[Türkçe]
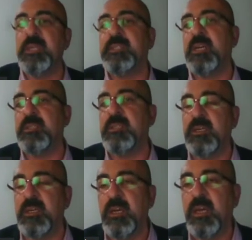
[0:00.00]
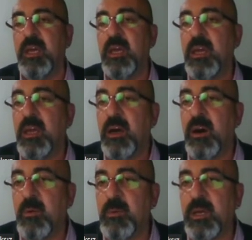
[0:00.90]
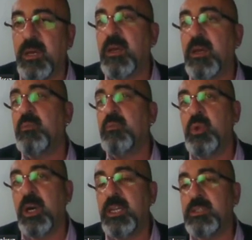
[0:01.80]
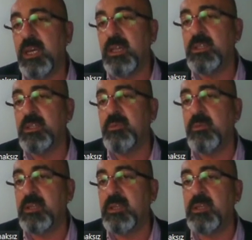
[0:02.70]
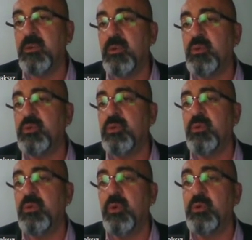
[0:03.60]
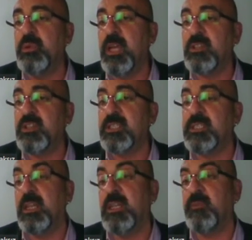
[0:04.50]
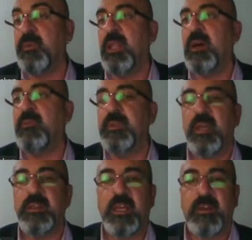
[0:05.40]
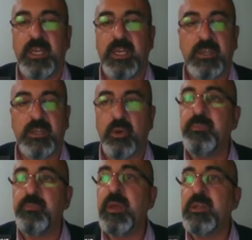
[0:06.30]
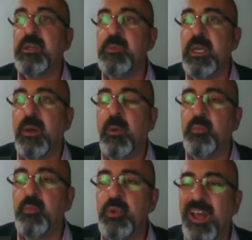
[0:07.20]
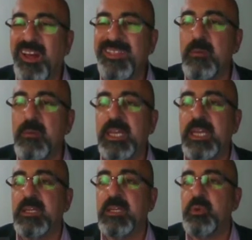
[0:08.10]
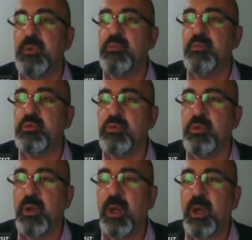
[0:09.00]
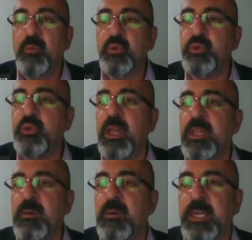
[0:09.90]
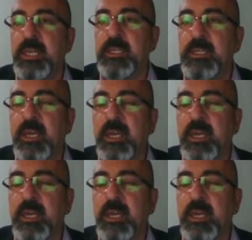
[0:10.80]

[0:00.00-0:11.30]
mesajları ama müdahaleci yaklaşıma baktığınızda özül, ödüller, cezalar falan filan devreye giriyor. Şimdi bu ne anlama gelir biliyor musunuz? Bu şu anlama gelir.